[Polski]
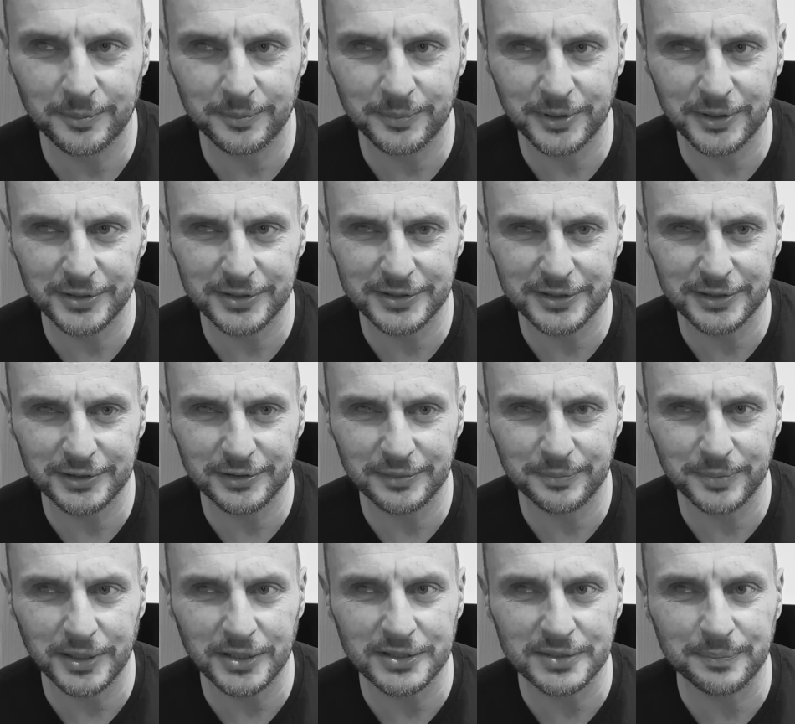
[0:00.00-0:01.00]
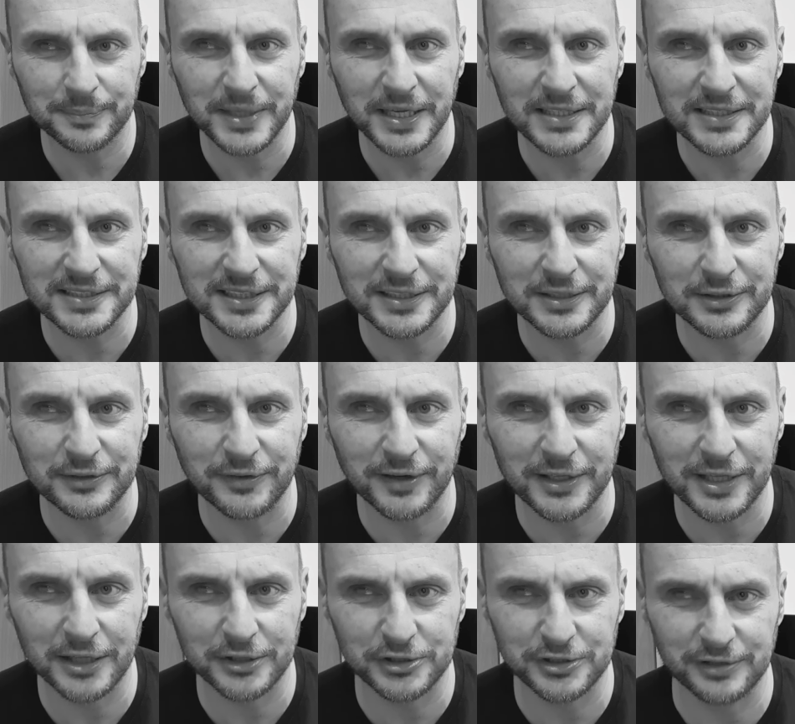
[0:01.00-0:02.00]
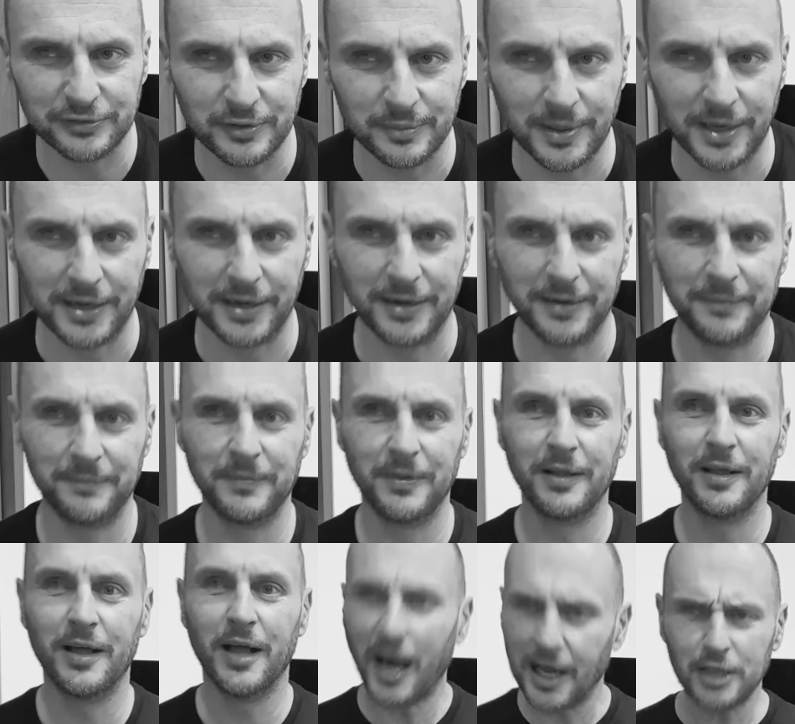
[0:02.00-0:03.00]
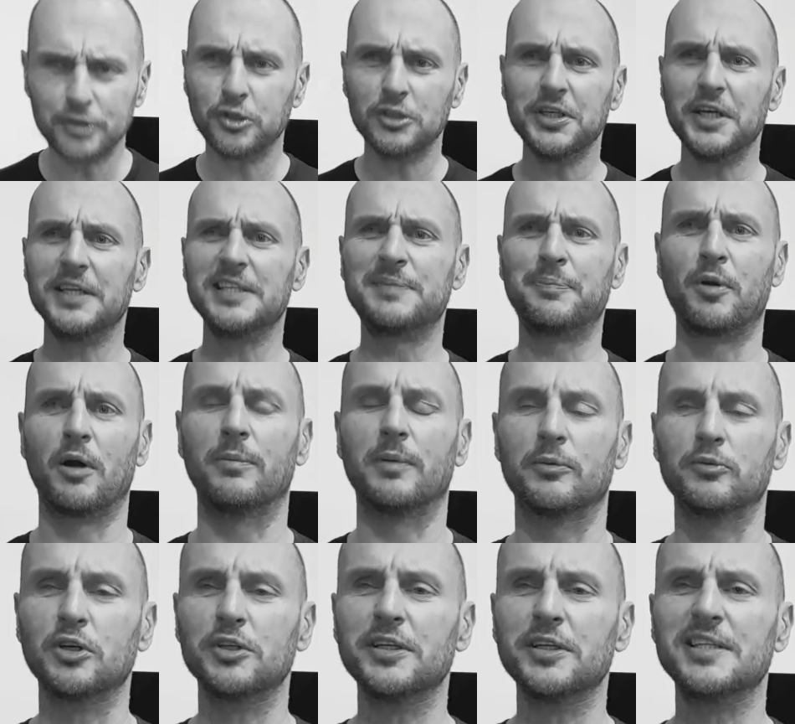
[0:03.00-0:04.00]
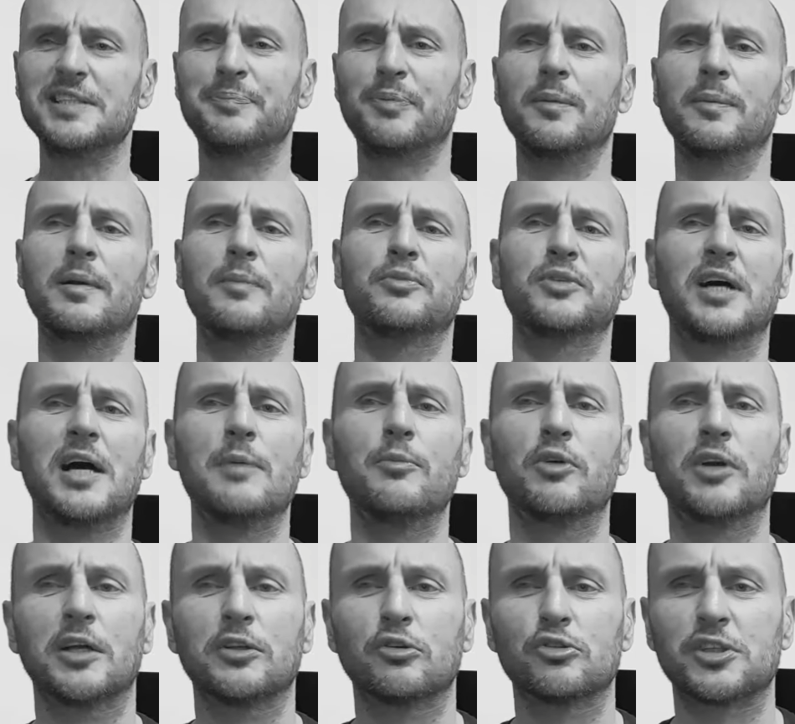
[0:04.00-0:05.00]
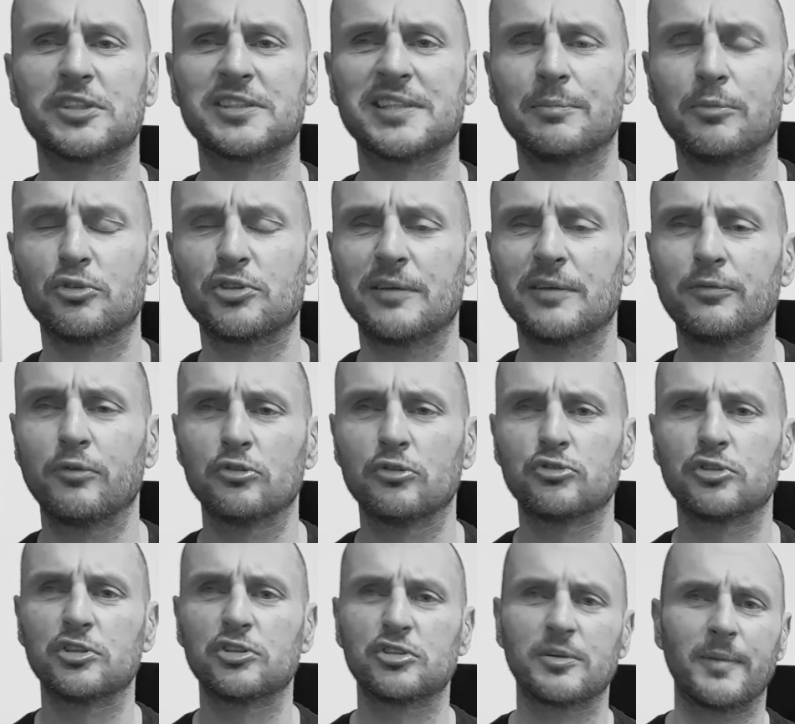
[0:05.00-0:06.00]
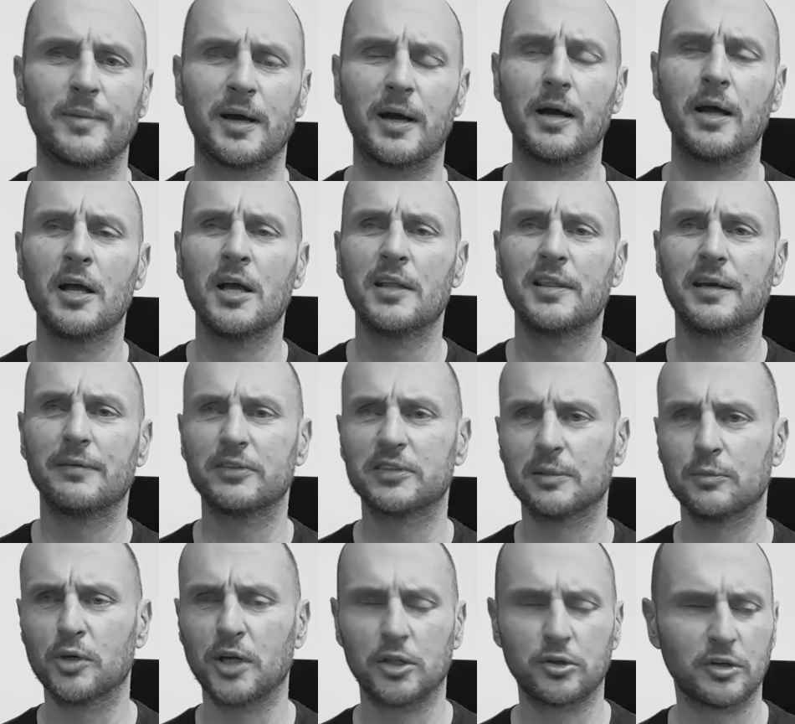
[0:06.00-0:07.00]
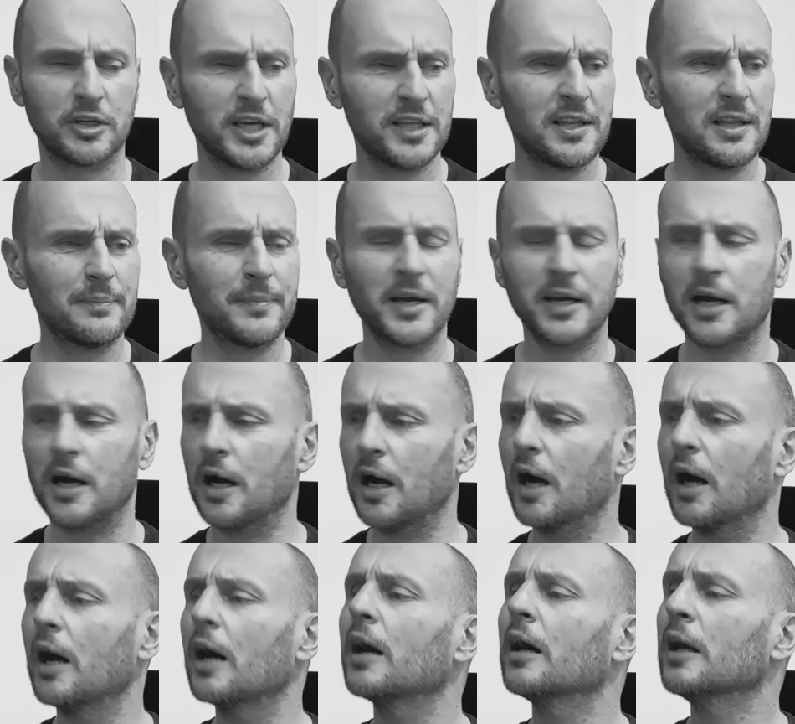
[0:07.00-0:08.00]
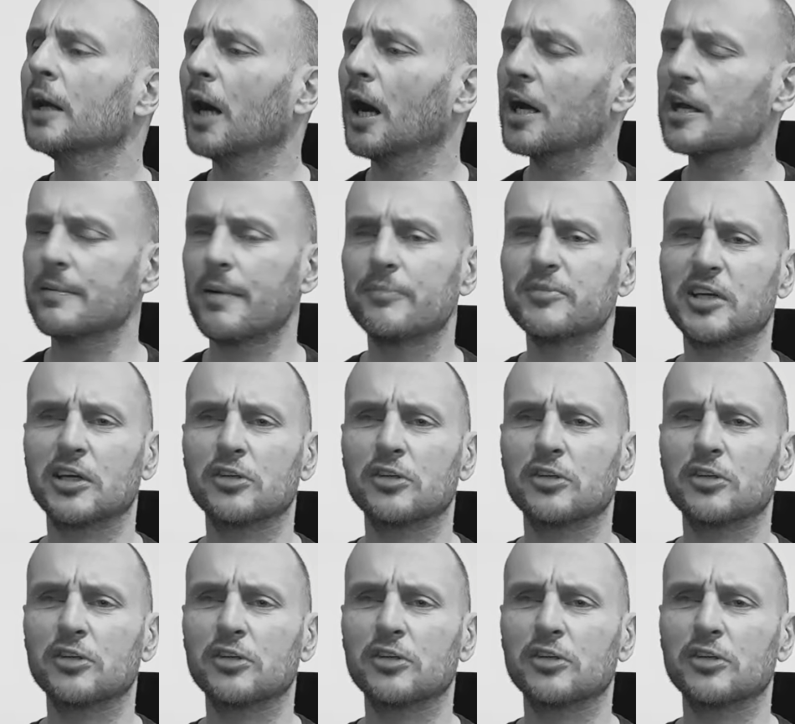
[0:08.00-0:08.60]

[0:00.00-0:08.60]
500, 512 wymaga. Ale to nie jest problem. To nie jest problem, bo na emulatorze se można włączyć, że ma nawet emulator 1 mega, a, a ja mam